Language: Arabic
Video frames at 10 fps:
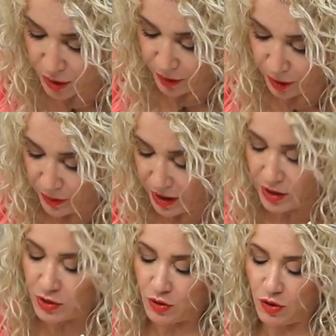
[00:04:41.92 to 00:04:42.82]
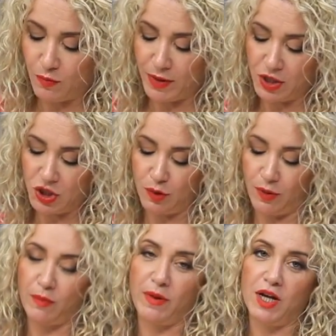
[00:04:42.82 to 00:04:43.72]
البريباراسيون ومن بعد تجي
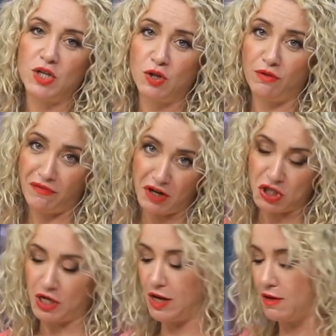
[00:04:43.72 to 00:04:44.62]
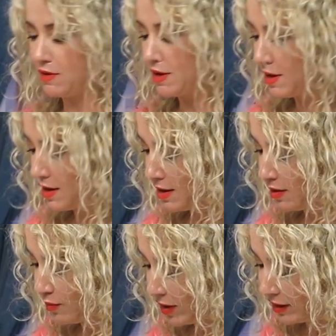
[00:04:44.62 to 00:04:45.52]
البريباراسيون فاشله
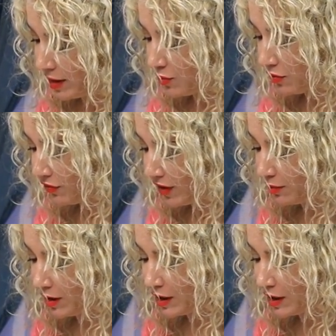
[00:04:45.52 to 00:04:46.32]
ومن بعد لي مفين ما